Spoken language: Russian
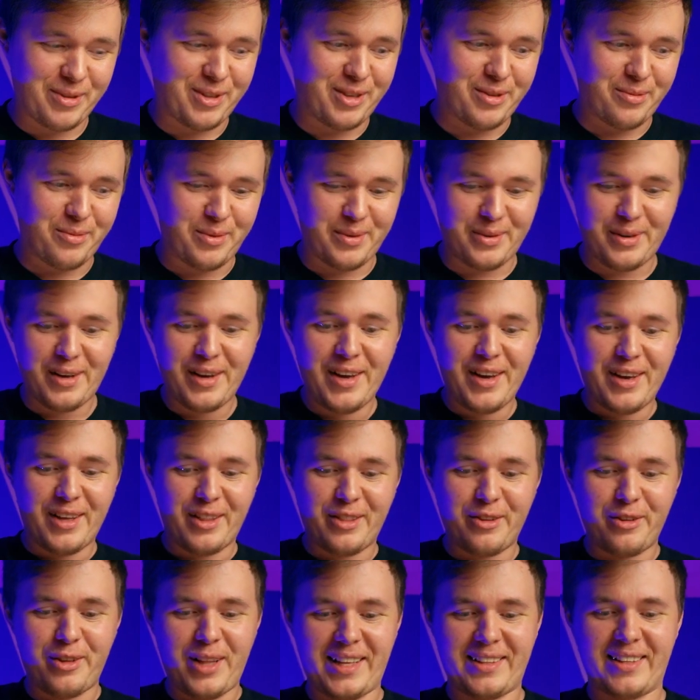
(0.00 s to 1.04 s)
почему.
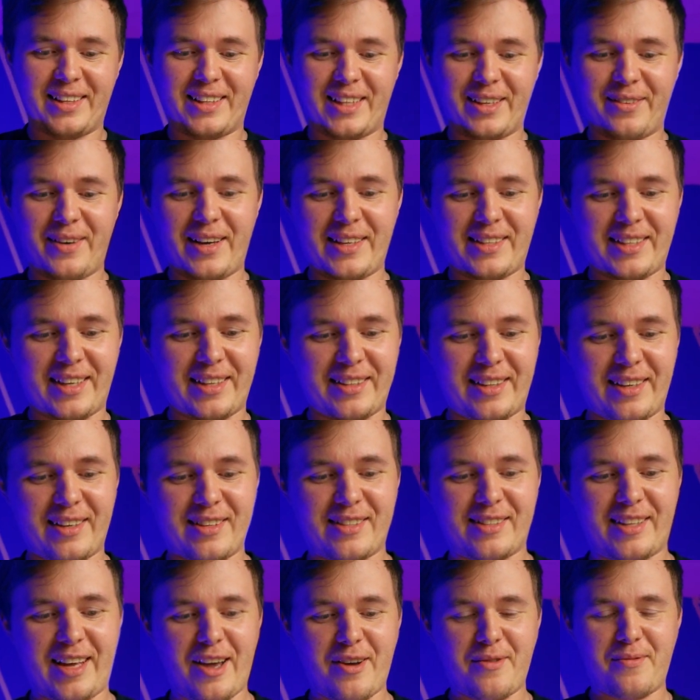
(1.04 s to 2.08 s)
Ну ладно, давайте это
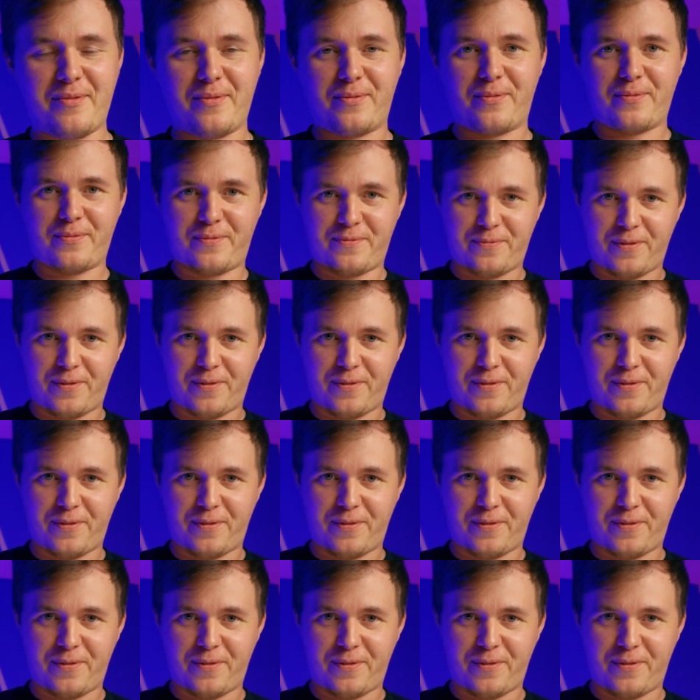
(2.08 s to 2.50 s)
оставим.